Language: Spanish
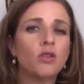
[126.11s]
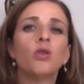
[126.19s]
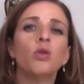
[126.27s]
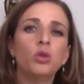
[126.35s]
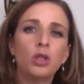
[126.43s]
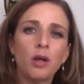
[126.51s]

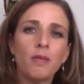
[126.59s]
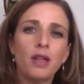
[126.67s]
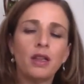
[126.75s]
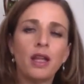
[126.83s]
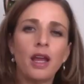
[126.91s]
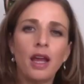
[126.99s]

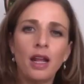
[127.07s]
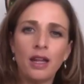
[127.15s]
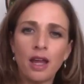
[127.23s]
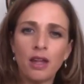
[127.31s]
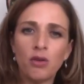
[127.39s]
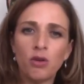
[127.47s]
Justamente el
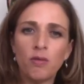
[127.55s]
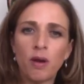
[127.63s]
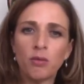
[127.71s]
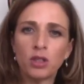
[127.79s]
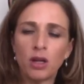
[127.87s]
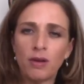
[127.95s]
día de hoy
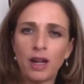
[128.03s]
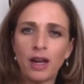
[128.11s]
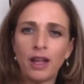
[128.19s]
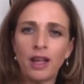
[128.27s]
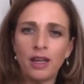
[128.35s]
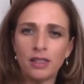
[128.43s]
vamos a
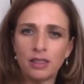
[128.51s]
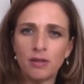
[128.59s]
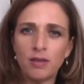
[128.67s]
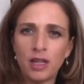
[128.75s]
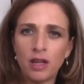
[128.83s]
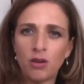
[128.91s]
hablar en este
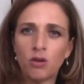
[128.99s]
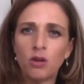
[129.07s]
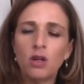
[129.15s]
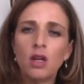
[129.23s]
video